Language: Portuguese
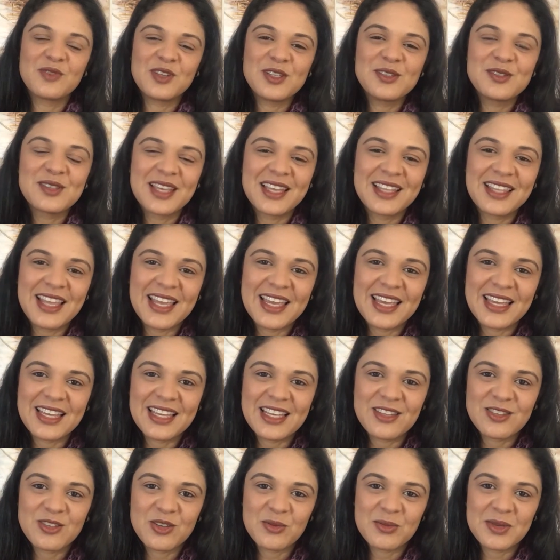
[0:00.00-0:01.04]
vídeos que tem
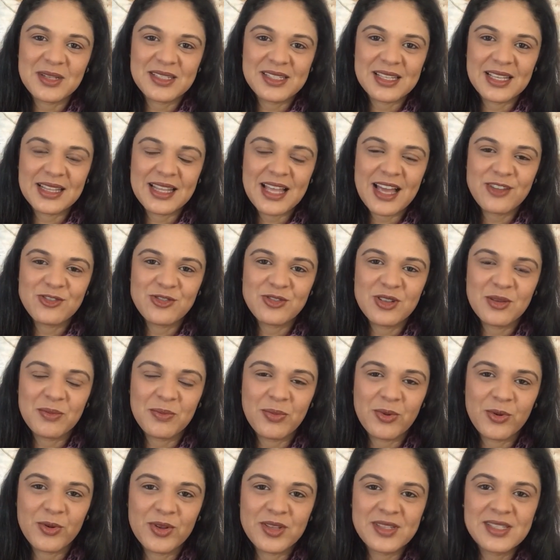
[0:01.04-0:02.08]
aqui sobre ansiedade
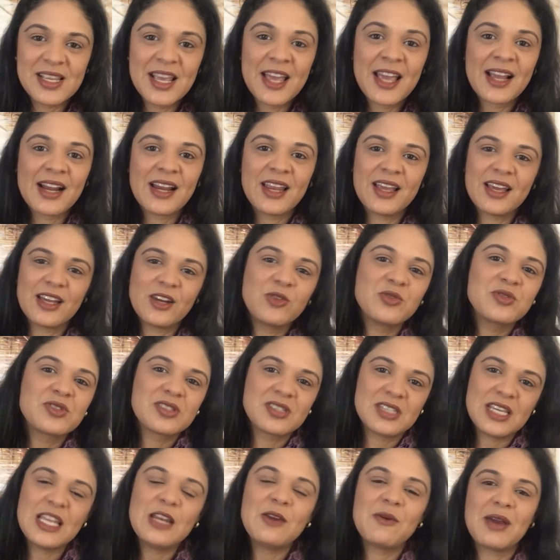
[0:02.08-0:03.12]
depois. Clica no
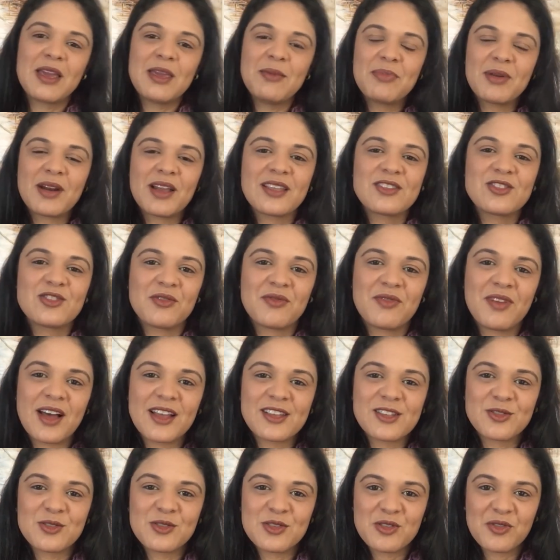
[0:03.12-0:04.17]
sino aí para ativar
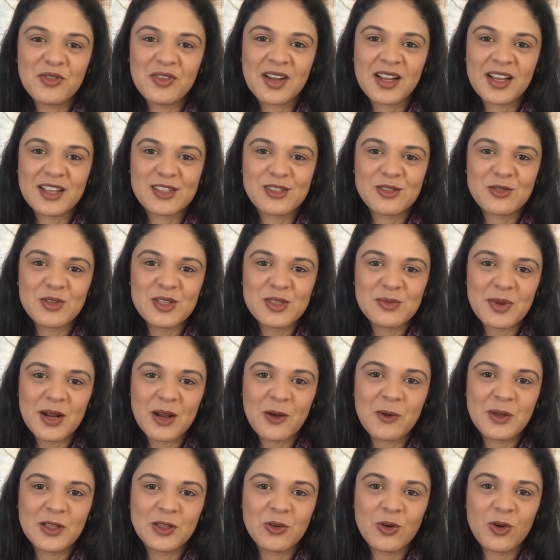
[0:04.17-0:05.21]
as notificações para
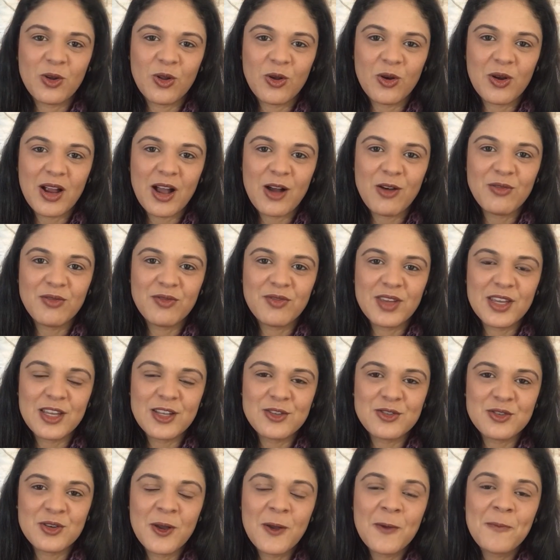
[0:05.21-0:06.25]
quando colocar um
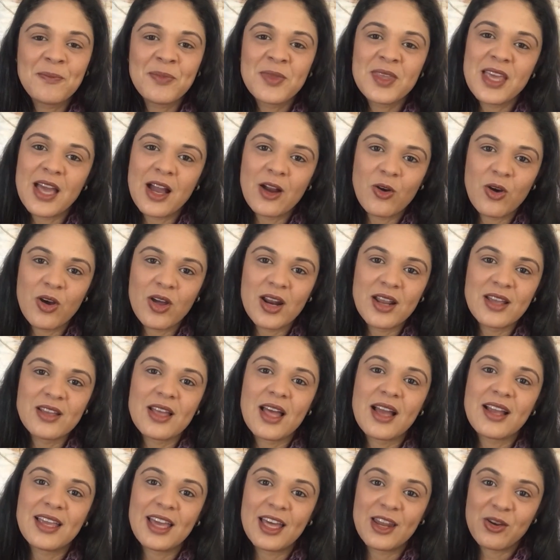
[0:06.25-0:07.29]
vídeo. E agora
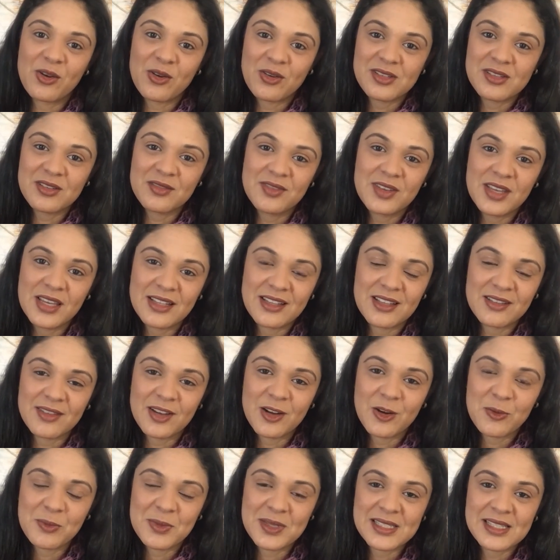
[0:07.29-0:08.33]
que a nossa vinheta vai
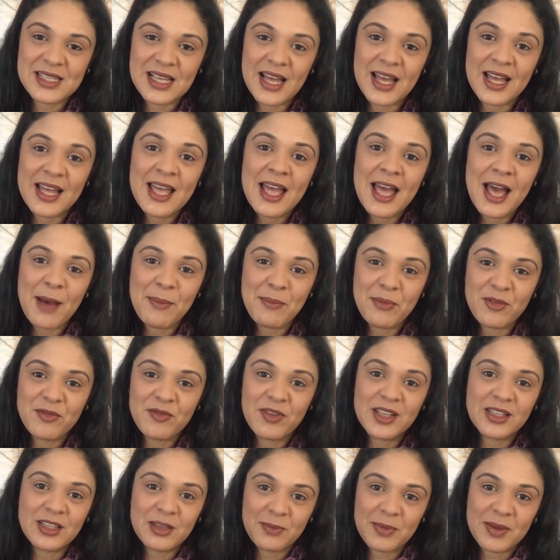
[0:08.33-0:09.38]
começar,
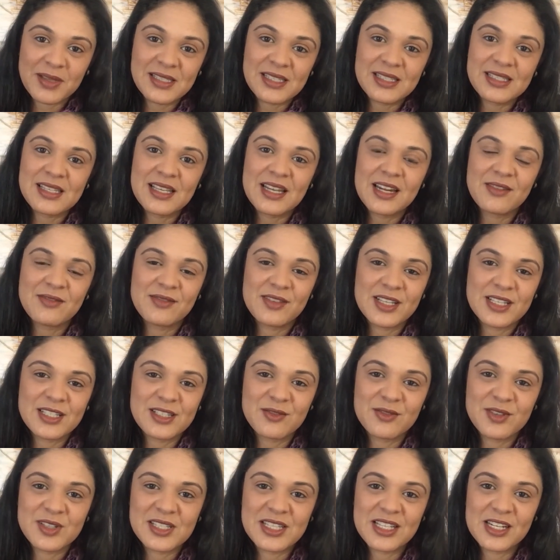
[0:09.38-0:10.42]
aproveita para se inscrever
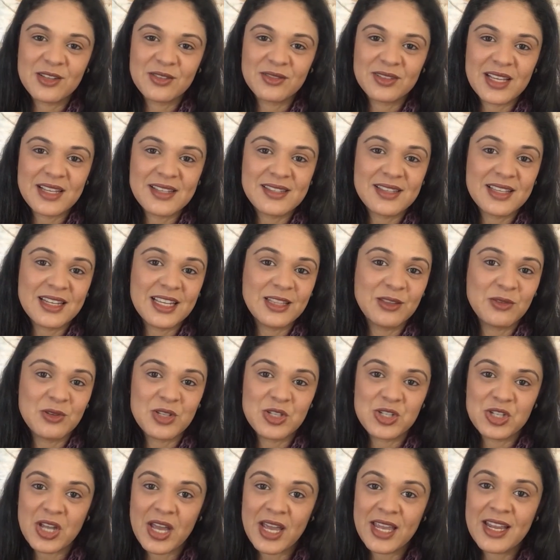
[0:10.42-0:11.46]
se você não está inscrito e
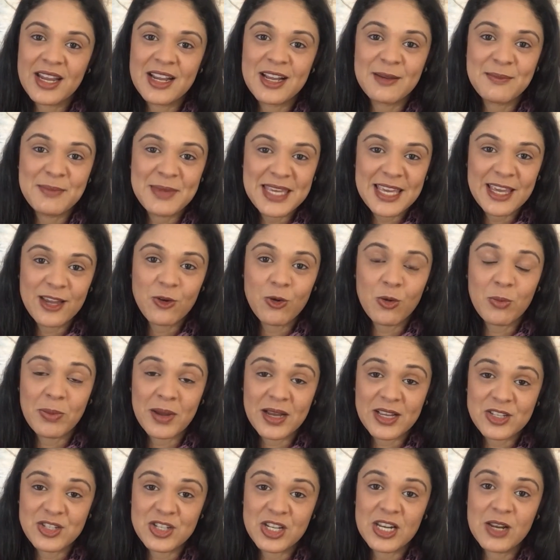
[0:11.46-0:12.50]
já encaminha e
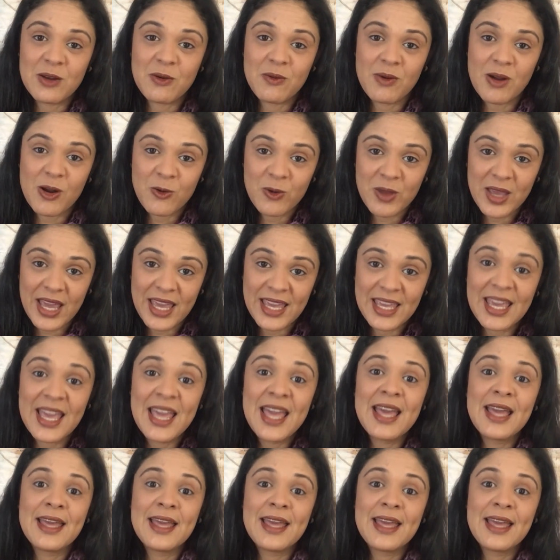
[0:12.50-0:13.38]
compartilha com alguém